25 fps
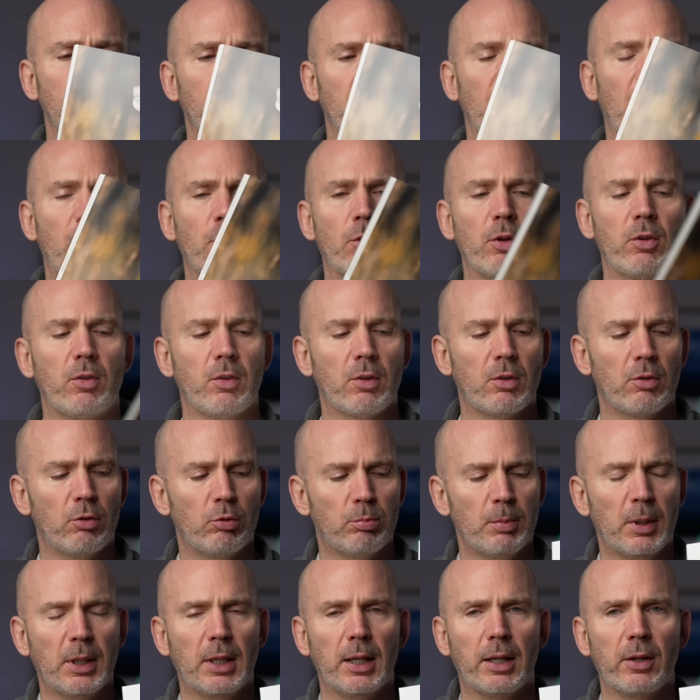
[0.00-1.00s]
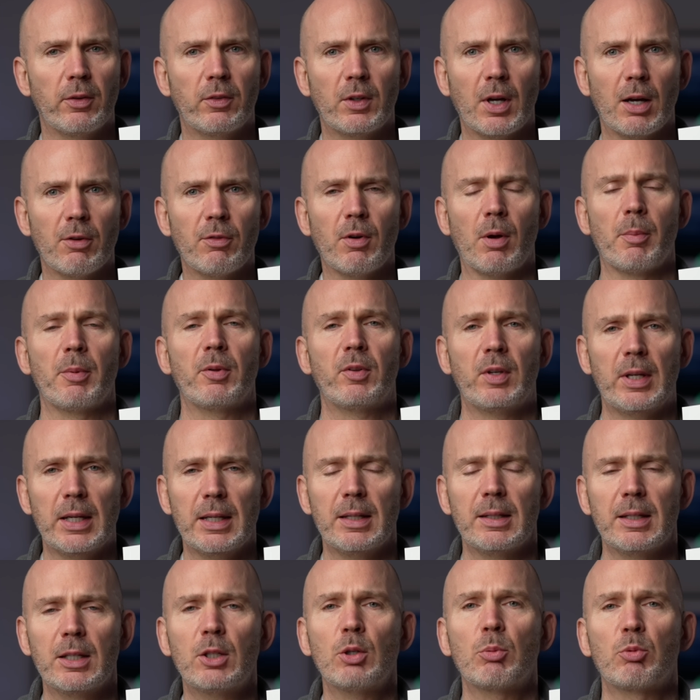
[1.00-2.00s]
Also es ist ein Schmetterlingscover, aber es
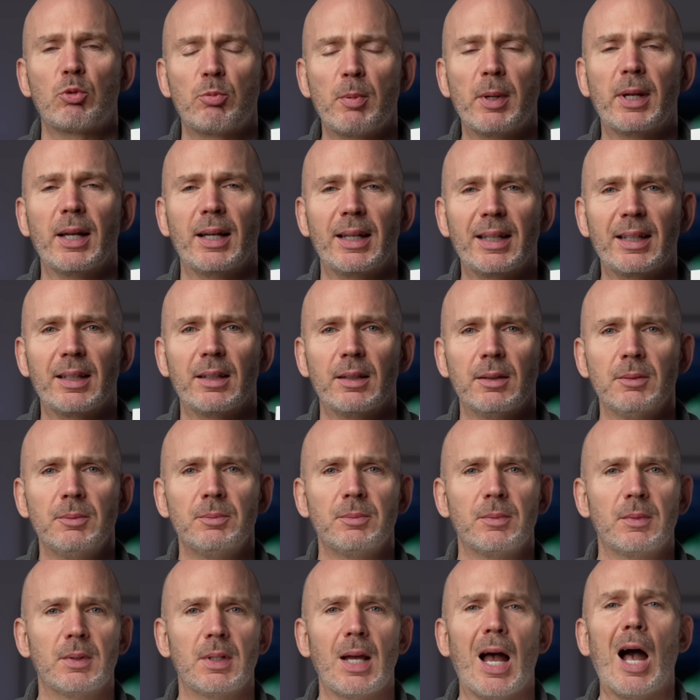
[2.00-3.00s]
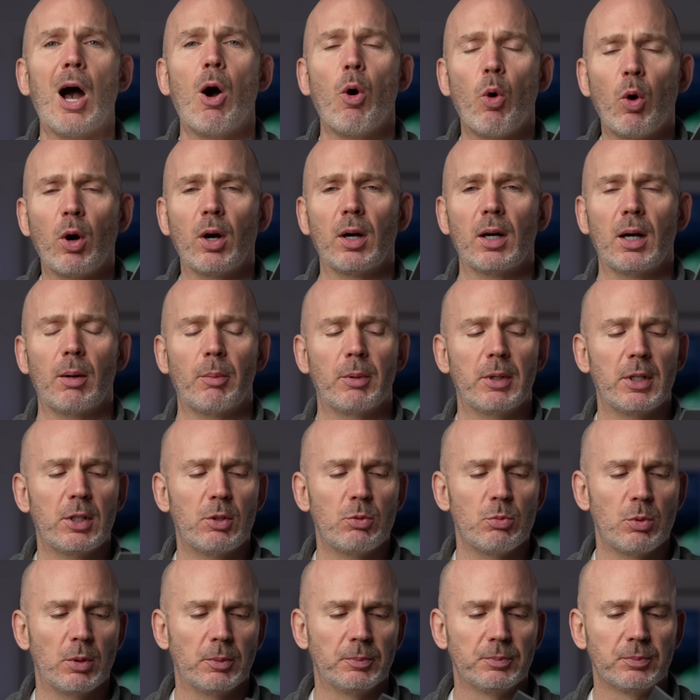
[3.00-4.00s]
geht nicht um Schmetterlinge, ne? Auch, aber nicht
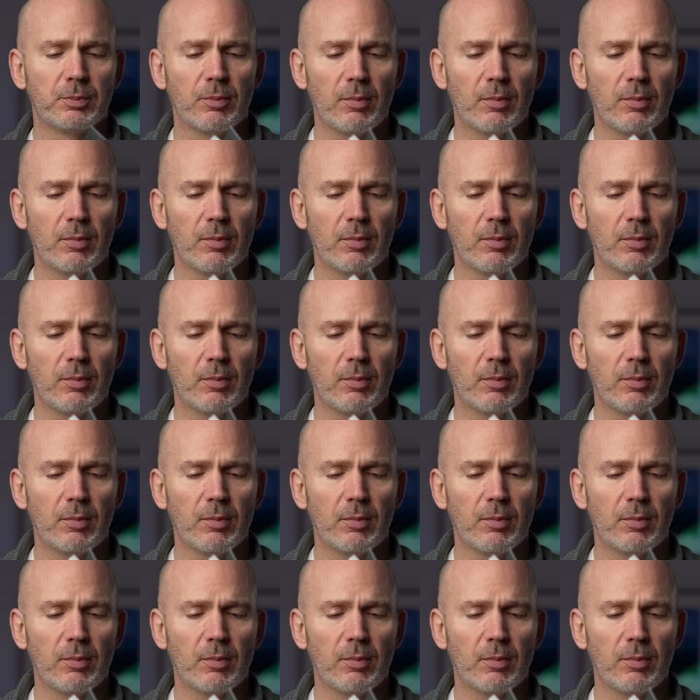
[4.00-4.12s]
nur.